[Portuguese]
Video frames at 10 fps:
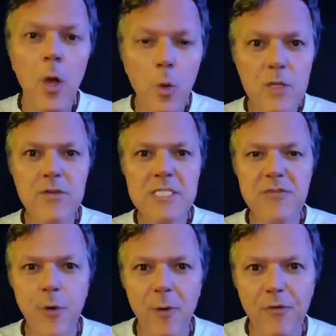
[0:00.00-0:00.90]
Quando você
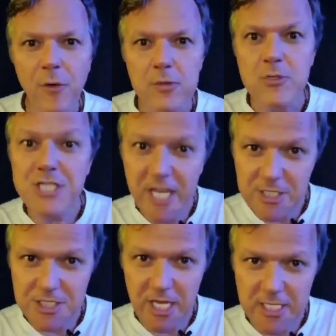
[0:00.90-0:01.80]
vê uma foto cheia
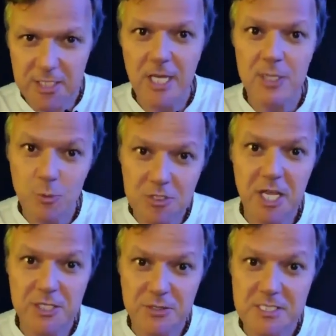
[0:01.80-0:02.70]
de gente e um
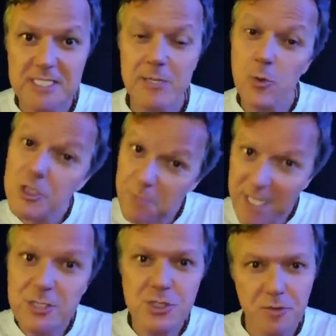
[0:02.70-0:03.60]
texto dizendo os
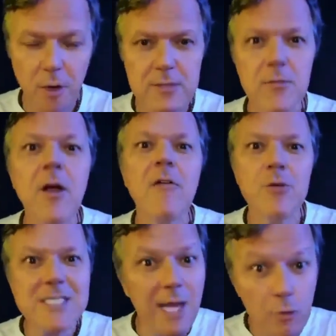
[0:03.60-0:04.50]
presos votam,
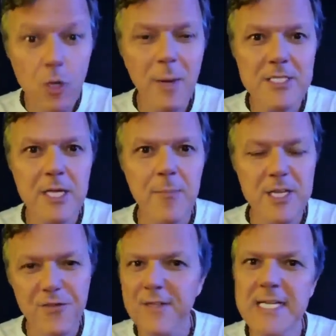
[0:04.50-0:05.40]
você
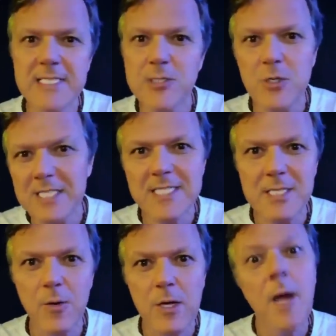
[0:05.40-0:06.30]
automaticamente faz essa
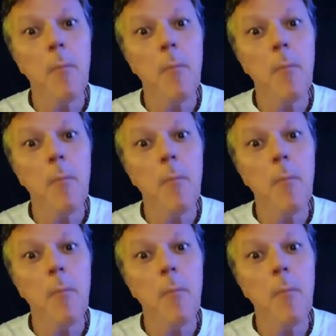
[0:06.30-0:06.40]
associação.